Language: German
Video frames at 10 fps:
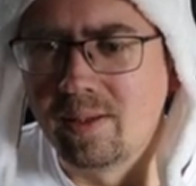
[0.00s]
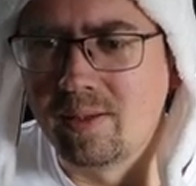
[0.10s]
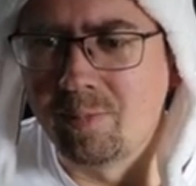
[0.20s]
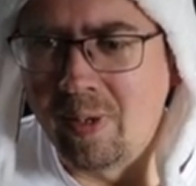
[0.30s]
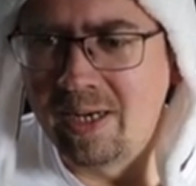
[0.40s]

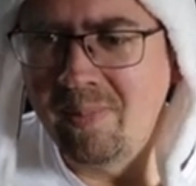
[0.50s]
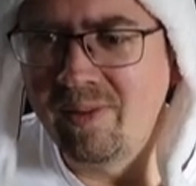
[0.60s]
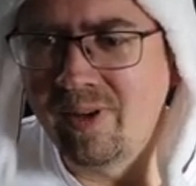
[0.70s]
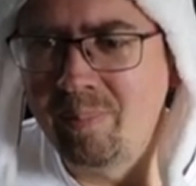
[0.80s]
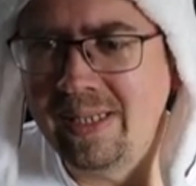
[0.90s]
Spider-Man
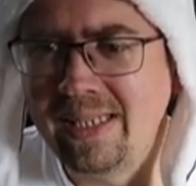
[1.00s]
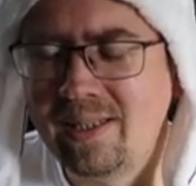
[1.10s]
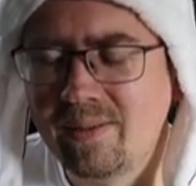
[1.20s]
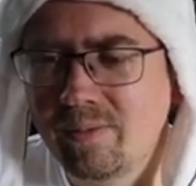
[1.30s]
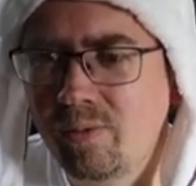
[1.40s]
verbinde
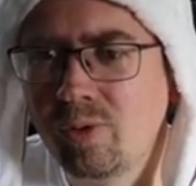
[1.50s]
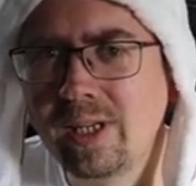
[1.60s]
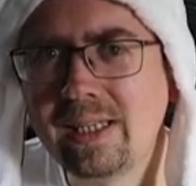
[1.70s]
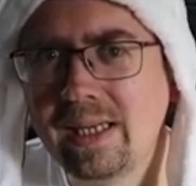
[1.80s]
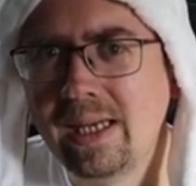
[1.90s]
ich
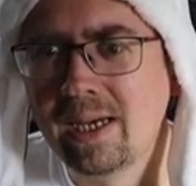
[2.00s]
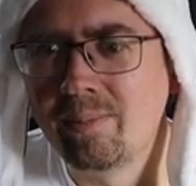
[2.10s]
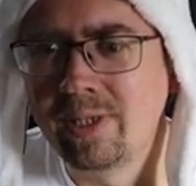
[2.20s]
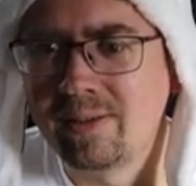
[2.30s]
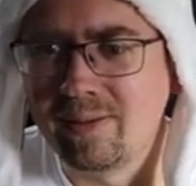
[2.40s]
wirklich eher
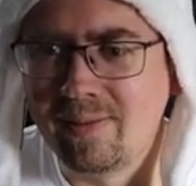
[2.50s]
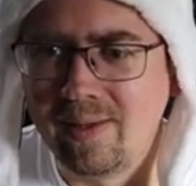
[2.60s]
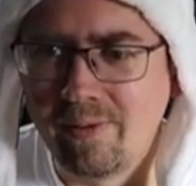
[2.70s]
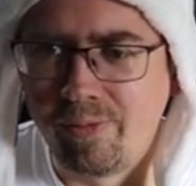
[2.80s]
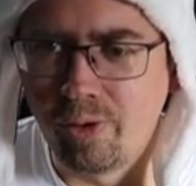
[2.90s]
mit
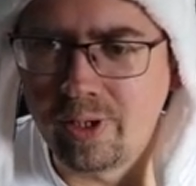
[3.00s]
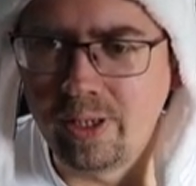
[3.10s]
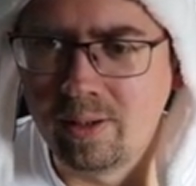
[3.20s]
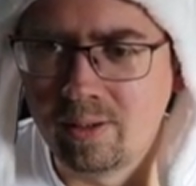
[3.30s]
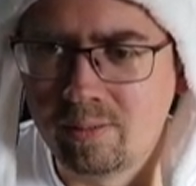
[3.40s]
sehr
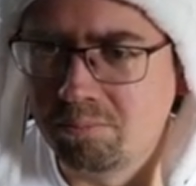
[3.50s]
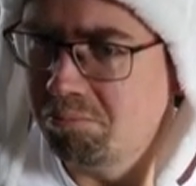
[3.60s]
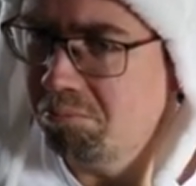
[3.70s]
flocking